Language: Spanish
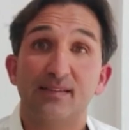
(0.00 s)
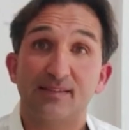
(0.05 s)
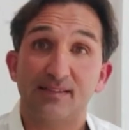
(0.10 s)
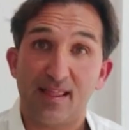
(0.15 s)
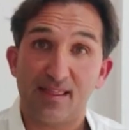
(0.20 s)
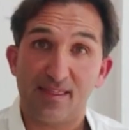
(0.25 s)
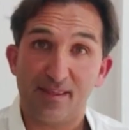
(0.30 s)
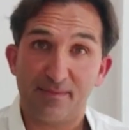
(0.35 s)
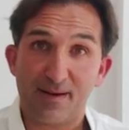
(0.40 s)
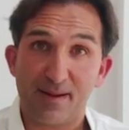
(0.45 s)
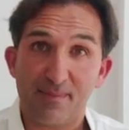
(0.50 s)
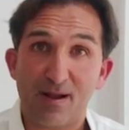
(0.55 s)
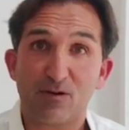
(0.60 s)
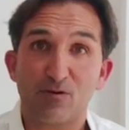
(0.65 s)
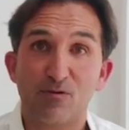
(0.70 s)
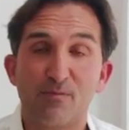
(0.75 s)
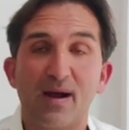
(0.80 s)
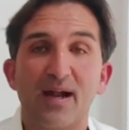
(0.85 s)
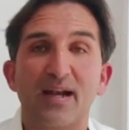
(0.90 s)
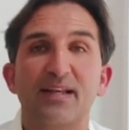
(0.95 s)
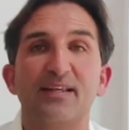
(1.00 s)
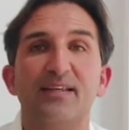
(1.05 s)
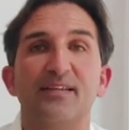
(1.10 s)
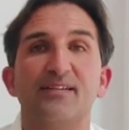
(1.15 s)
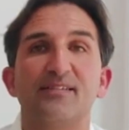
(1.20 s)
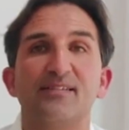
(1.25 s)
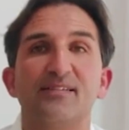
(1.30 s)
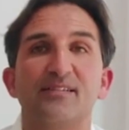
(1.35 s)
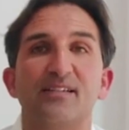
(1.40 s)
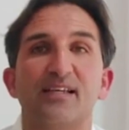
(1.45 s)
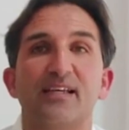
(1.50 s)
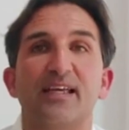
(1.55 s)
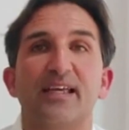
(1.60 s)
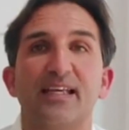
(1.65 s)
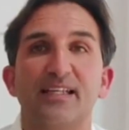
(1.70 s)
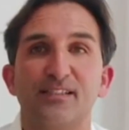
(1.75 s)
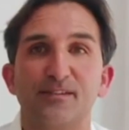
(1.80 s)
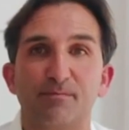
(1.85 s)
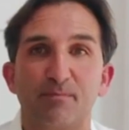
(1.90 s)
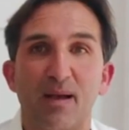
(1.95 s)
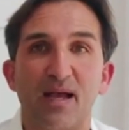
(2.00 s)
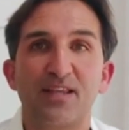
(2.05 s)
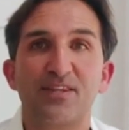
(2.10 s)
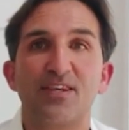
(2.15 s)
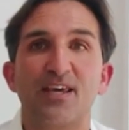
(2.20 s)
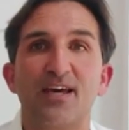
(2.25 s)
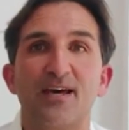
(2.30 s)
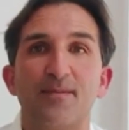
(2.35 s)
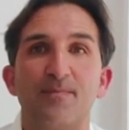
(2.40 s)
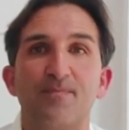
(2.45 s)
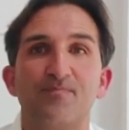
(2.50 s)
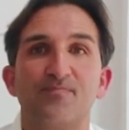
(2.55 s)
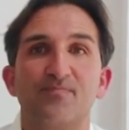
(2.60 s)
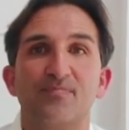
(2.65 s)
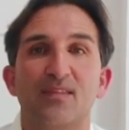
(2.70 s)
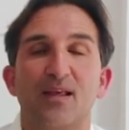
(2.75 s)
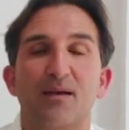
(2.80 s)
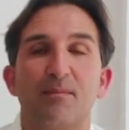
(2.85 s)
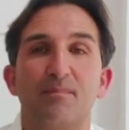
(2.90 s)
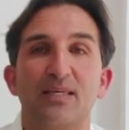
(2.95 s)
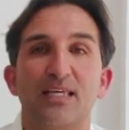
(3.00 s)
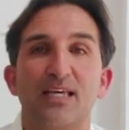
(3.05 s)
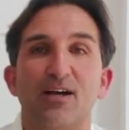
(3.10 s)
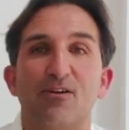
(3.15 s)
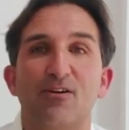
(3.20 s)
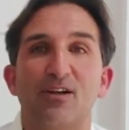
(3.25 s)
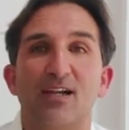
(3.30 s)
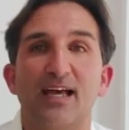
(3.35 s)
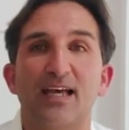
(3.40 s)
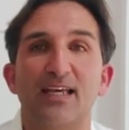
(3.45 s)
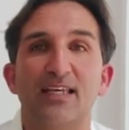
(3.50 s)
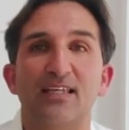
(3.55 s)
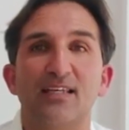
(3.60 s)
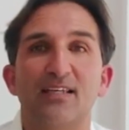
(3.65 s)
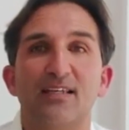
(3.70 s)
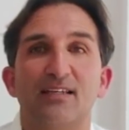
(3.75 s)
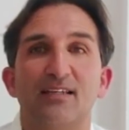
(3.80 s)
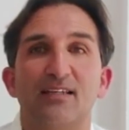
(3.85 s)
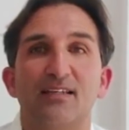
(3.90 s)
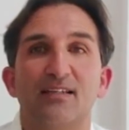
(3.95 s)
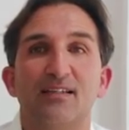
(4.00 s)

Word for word: desde Brahma Kumaris, España, vía online.